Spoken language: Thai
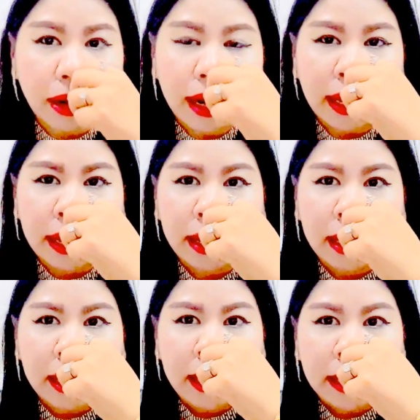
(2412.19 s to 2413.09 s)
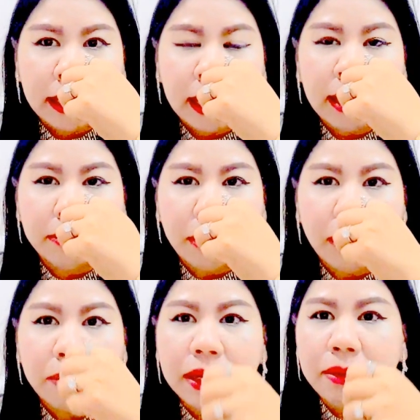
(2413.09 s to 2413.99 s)
เท่าไหร่นะะเพราะ
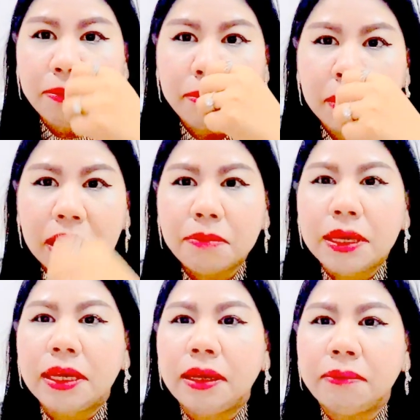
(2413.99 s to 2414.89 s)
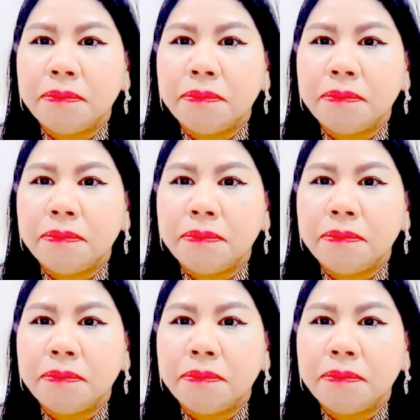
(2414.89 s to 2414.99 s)
เราไม่ได้ไม่ได้มี